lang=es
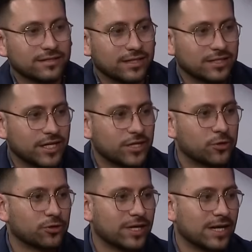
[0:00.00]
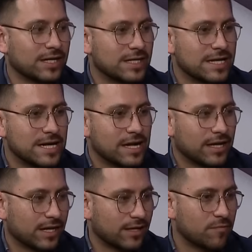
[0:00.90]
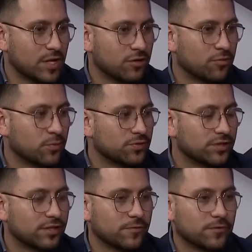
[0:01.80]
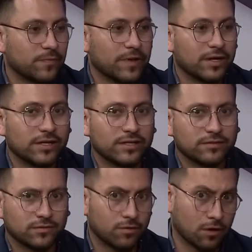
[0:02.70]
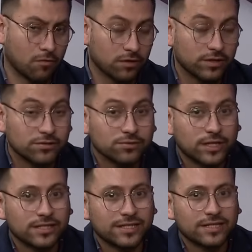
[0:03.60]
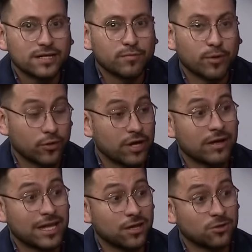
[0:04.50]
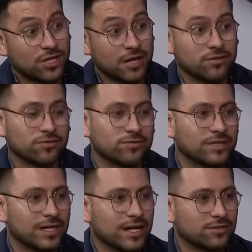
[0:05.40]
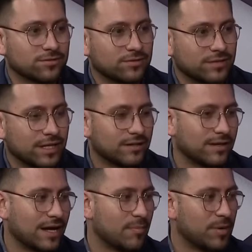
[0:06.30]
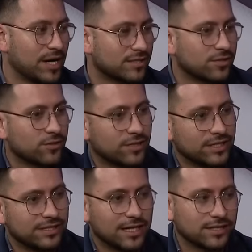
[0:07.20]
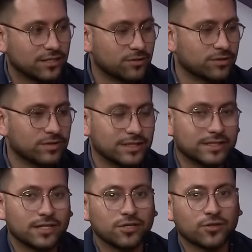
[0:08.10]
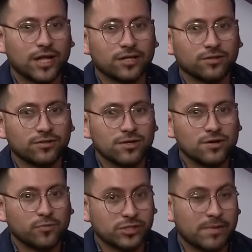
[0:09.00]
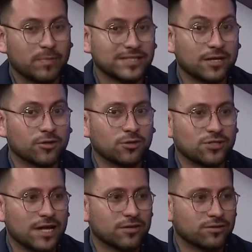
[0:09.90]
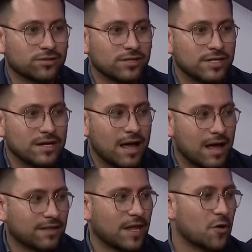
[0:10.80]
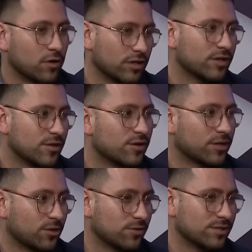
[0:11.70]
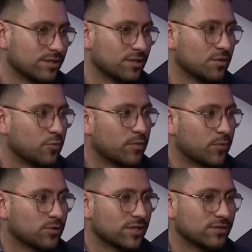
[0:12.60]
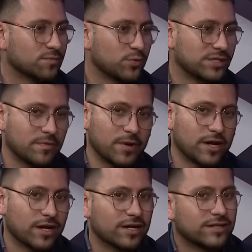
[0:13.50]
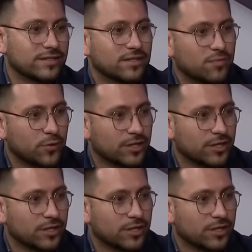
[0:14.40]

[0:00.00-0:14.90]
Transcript: eh, Jair Ortega, que también dio positivo, eh, no recuerdo qué sustancia, pero llevan ya dos años con el caso. Y entre apelaciones y las situaciones que se han ido dando, pues ya han pasado dos años tengo entendido que todos este tipo de procesos pues se manejan en ese tipo eh,